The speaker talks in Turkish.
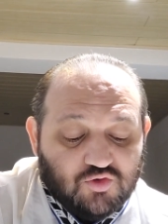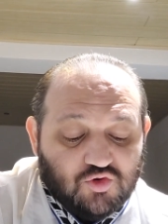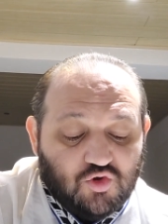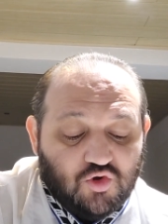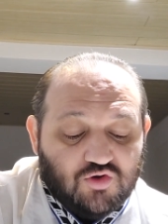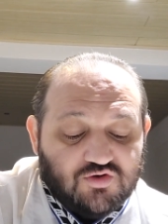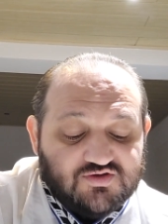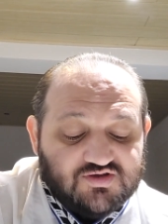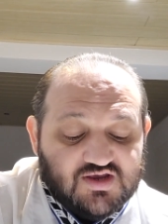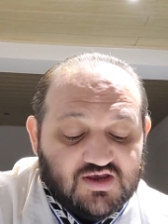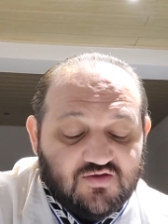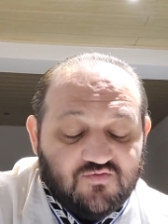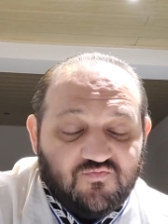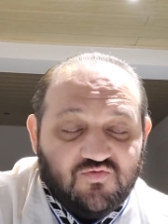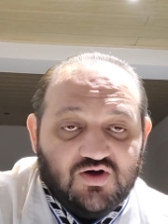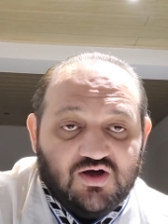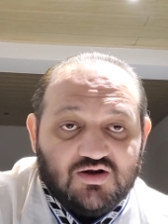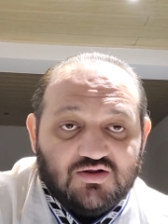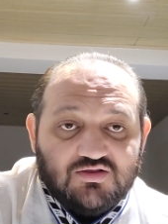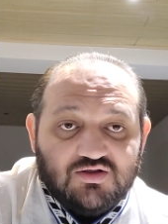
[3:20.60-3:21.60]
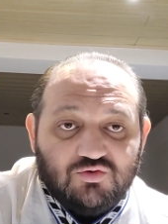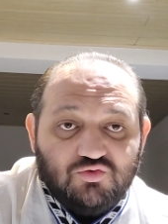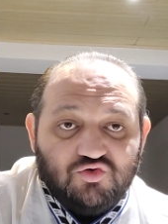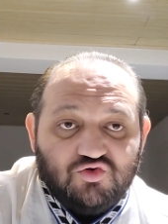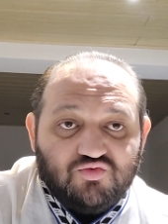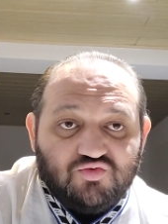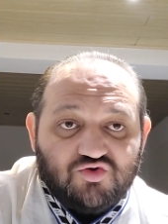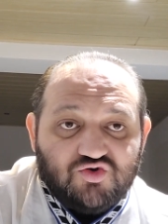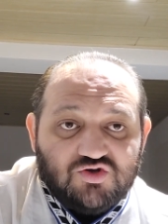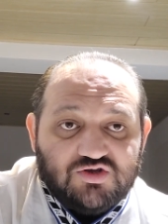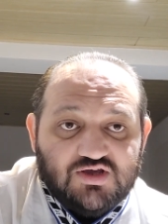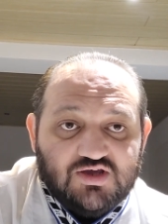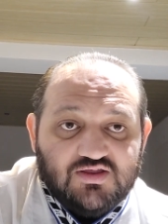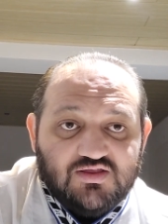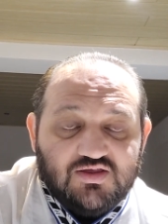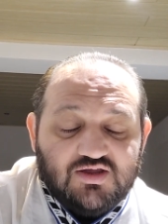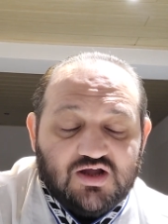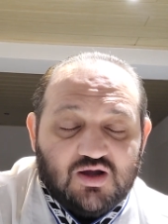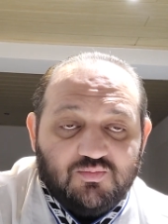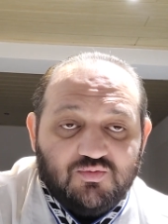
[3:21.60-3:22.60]
4 sayı farkla 3.5
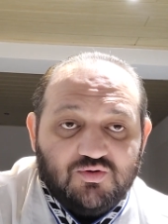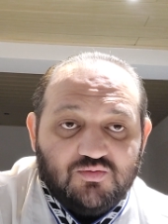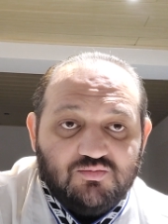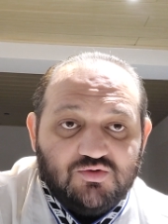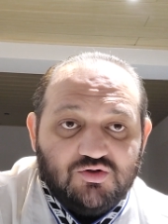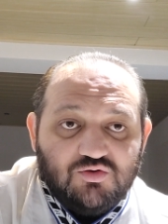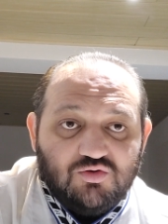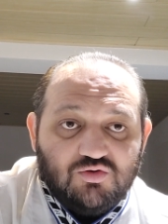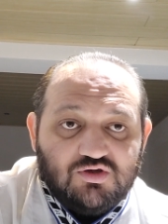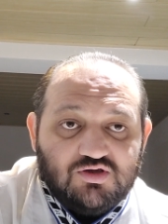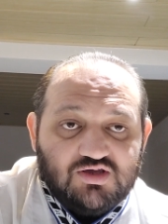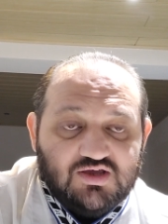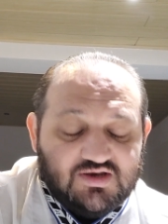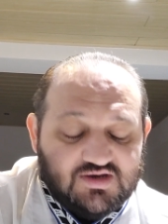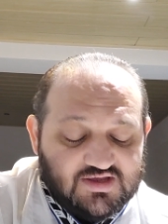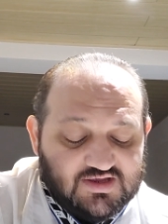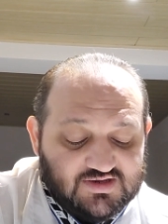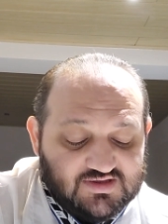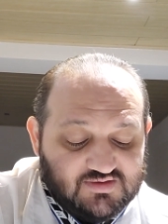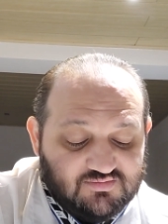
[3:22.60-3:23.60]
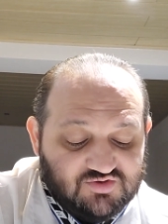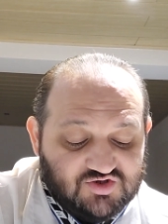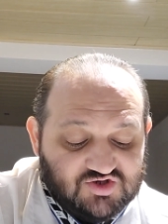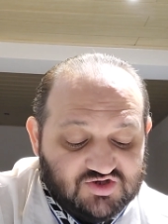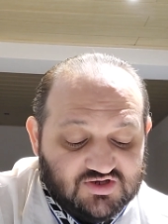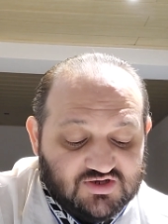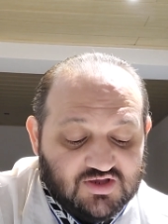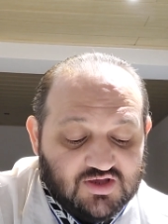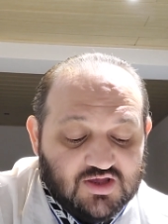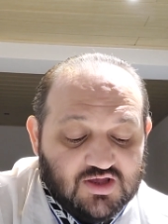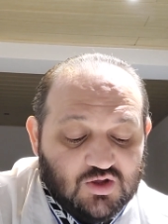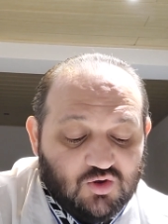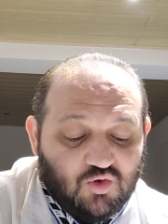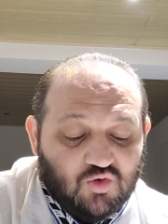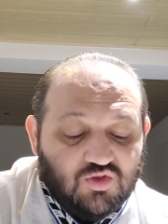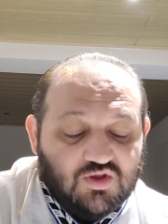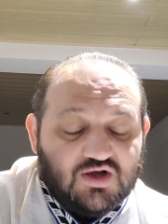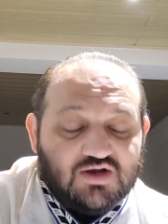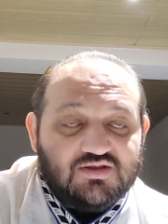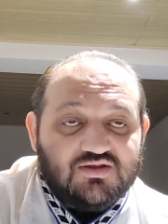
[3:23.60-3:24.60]
handikaplı Milwaukee yener demiştik.
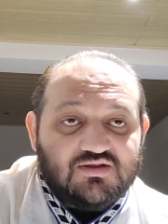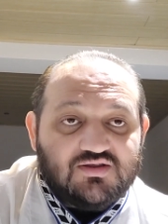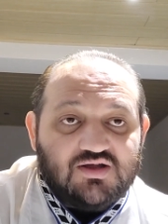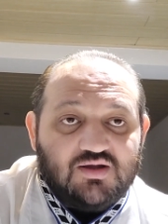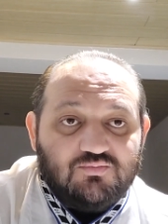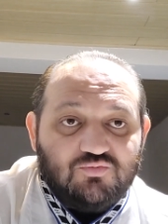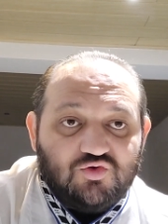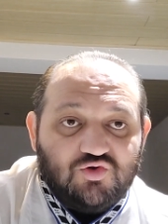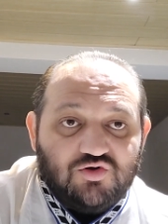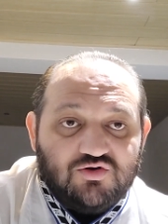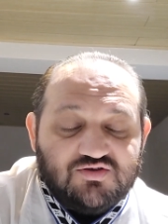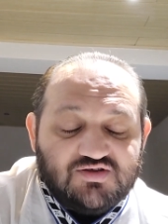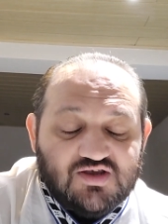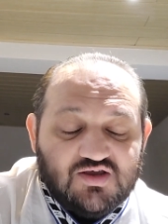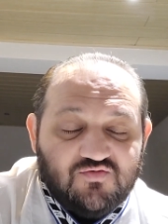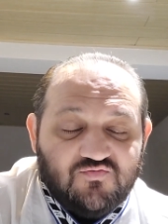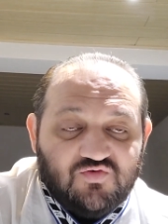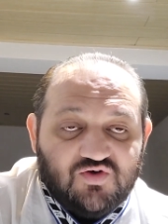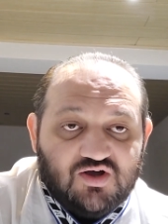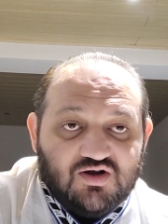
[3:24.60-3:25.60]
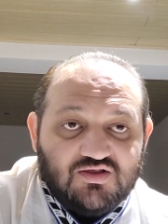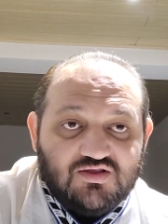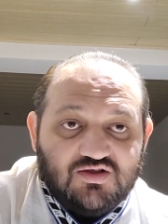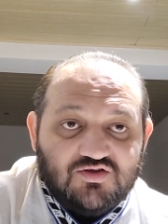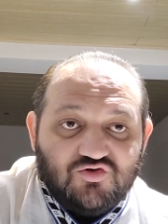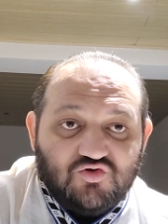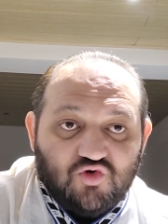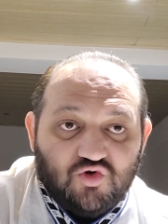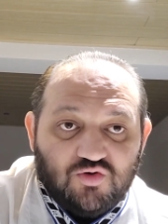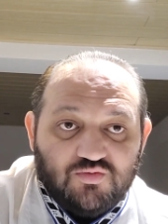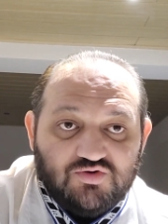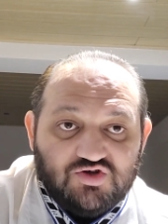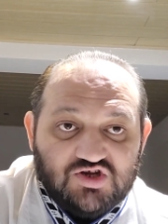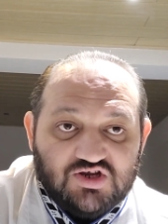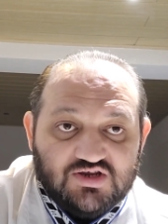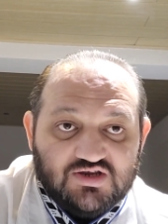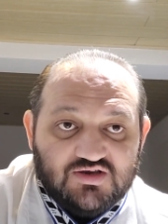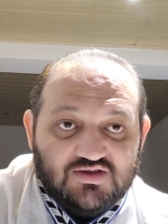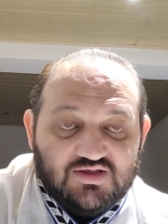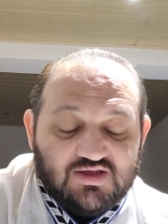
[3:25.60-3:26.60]
Onlar da tam 4 sayı farkla zor bir
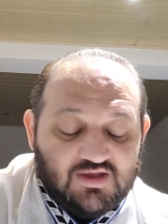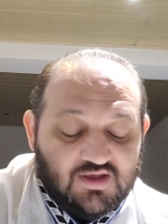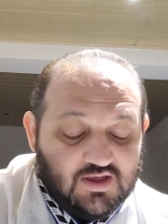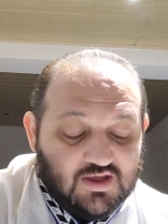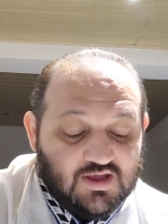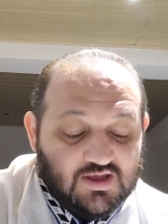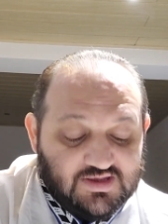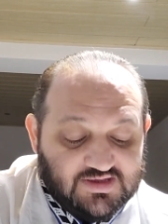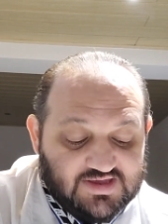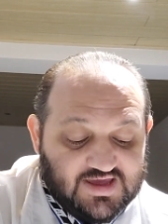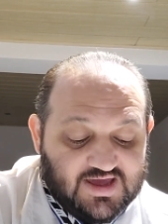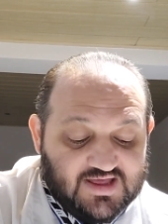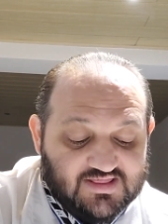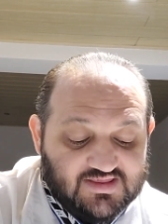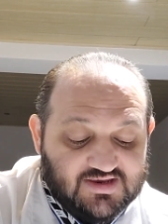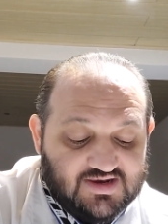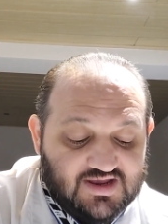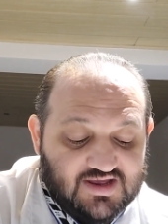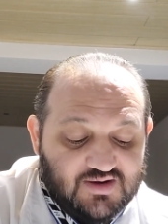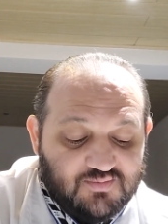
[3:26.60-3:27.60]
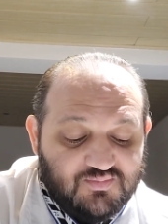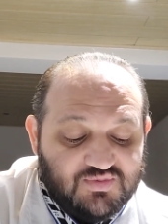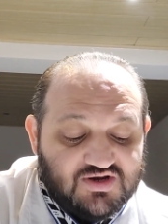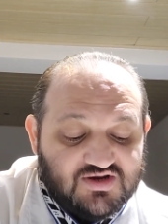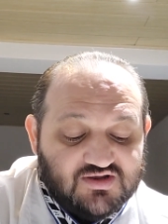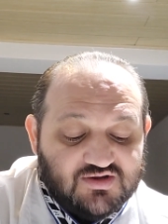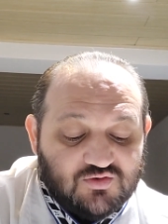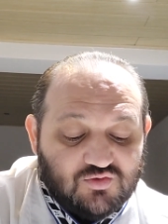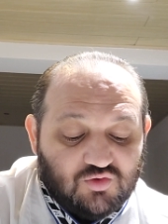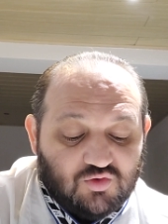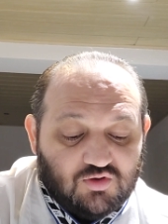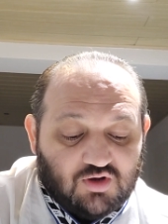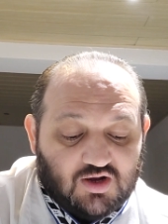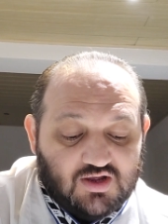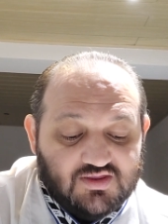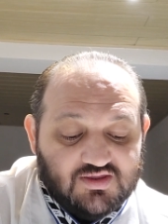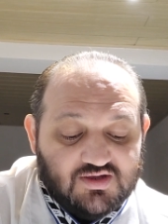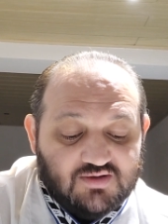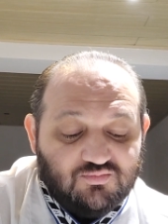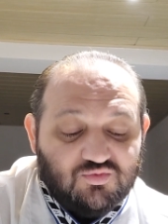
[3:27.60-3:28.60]
şekilde yendiler. 1.40
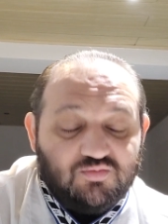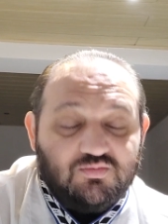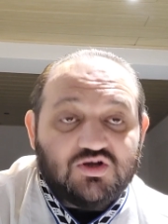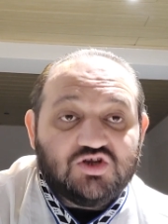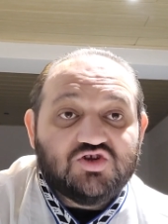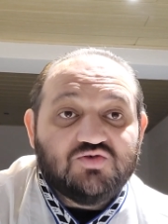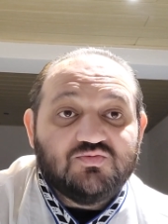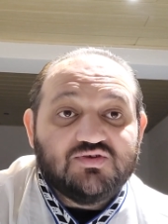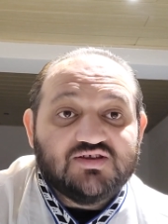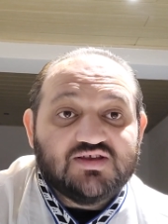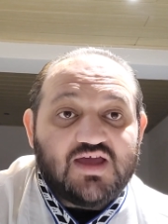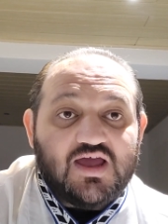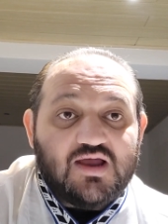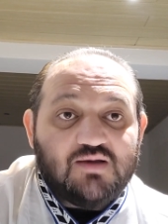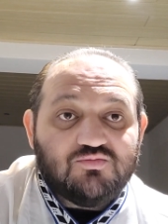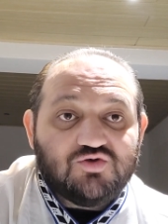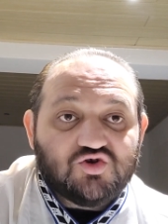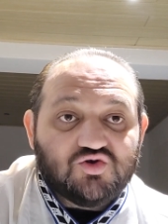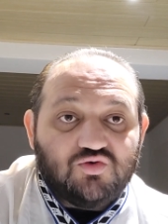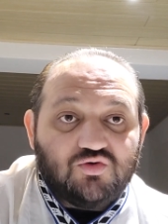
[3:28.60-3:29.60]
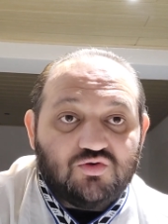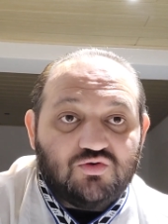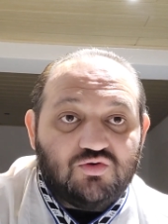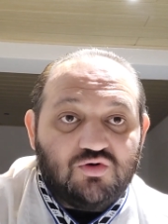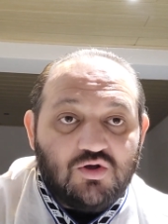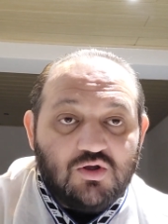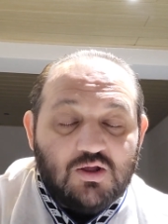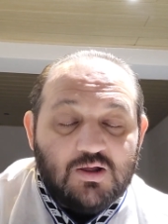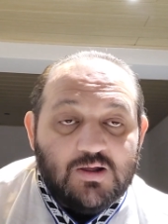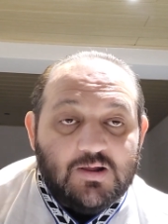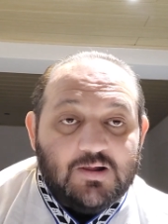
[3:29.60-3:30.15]
oranından bu maçımız gelmiş oldu.